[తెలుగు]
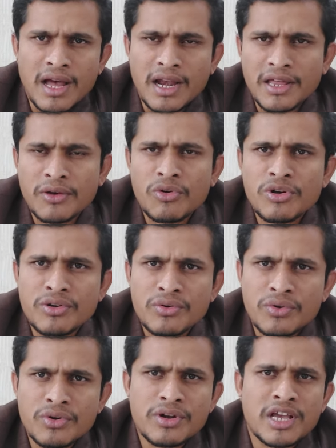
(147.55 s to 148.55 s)
అలాగే రోడ్
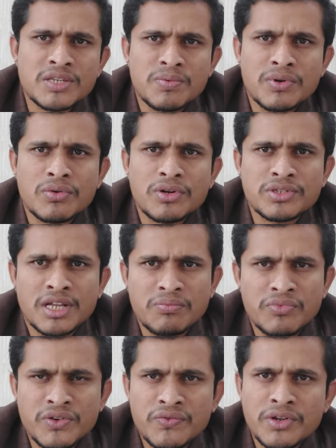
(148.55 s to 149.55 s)
రోడ్ ట్రాన్స్పోర్ట్ కూడా చాలా
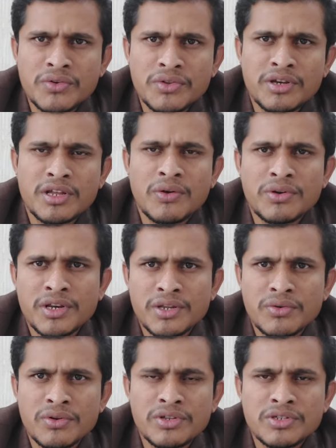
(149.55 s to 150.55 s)
బ్యూటిఫుల్గా ఉందండి ఔటర్
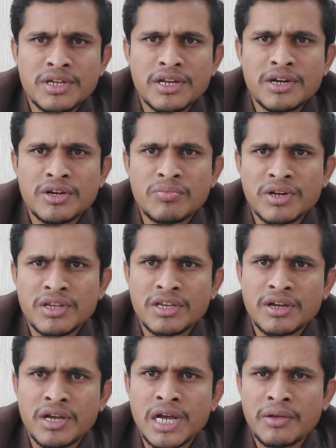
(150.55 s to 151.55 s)
రింగ్ రోడ్ నుంచి డైరెక్ట్ మనకి
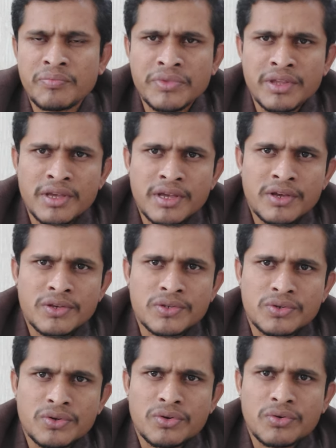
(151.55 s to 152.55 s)

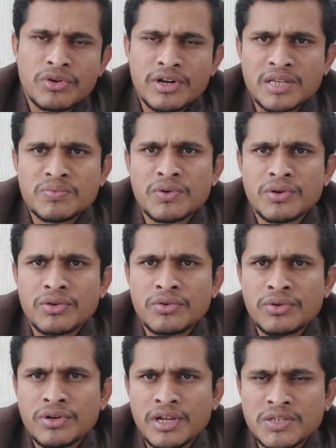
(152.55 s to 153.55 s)
సో రోడ్ ట్రాన్స్పోర్ట్
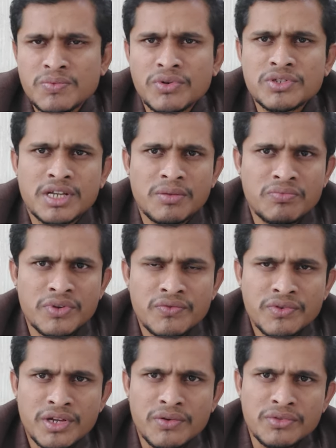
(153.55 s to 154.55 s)
రోడ్ ట్రాన్స్పోర్ట్ కూడా చాలా
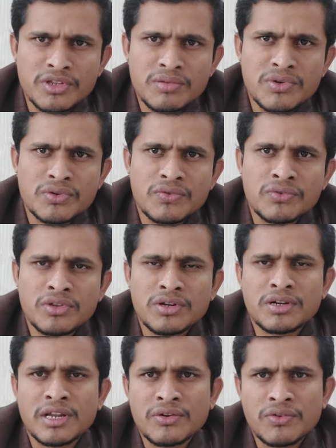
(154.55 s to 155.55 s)
బ్యూటిఫుల్గా ఉంది మీకు విత్ ఇన్
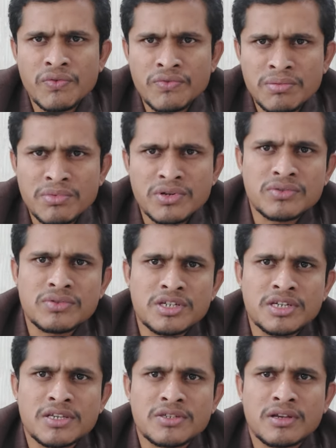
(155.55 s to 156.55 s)
టెన్ టు ఫిఫ్టీ మినిట్స్
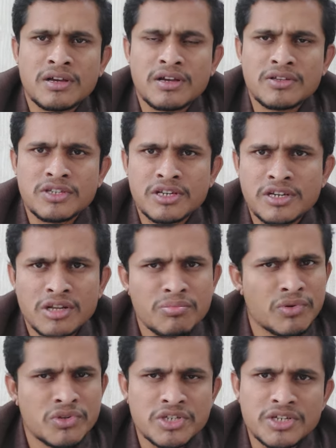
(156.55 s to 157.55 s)
డిస్టెన్స్ జర్నీలో
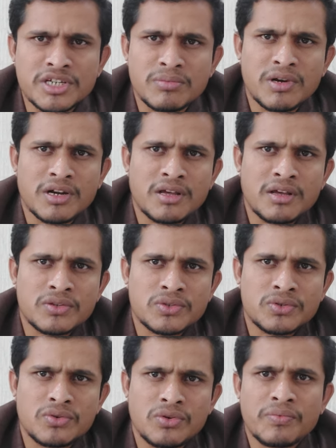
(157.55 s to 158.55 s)
మీరు వచ్చేయచ్చు అనమాట
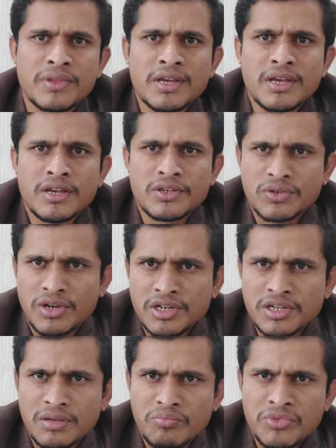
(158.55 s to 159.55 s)
సో సో
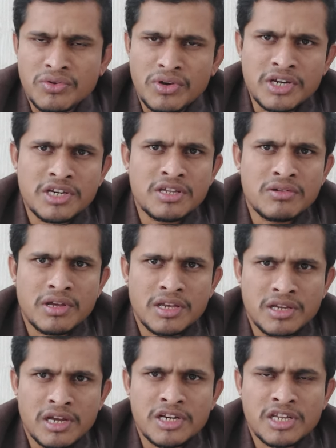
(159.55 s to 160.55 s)
ఐటీ మీరు ఐటీ
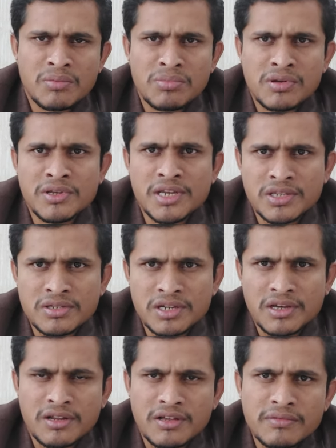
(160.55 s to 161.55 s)
ఐటీ కంపెనీ మీరు
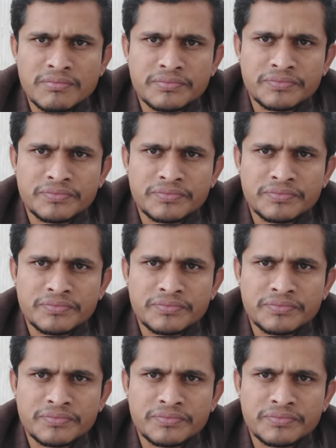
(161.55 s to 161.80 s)
చేస్తుంటే కనుక